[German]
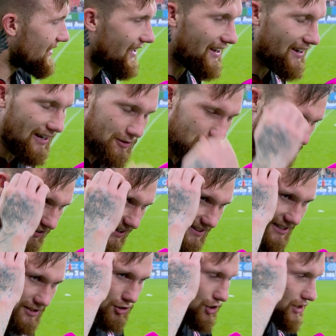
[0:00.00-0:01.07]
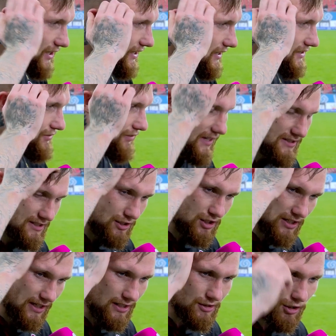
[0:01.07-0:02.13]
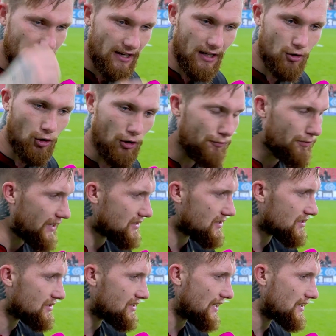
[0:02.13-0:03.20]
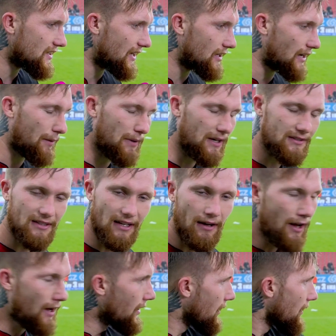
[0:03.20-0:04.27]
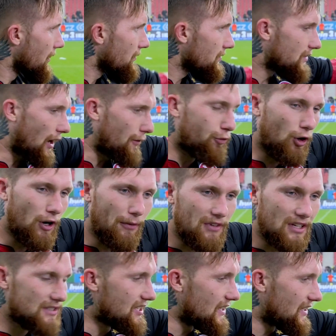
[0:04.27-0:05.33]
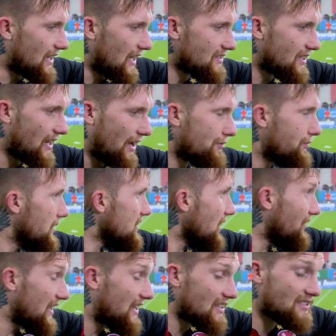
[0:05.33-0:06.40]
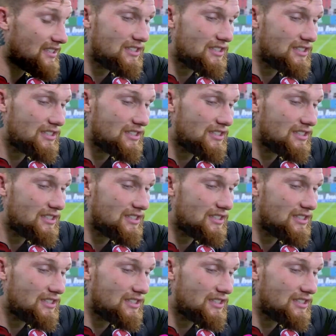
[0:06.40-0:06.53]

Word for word: nee, also wenn das ein Schiri ist, weiß nicht, Digga, soll der Cornflakes 10 gehen, aber da vorne haben wir eine Zähne ganz klar Meter. Wenn das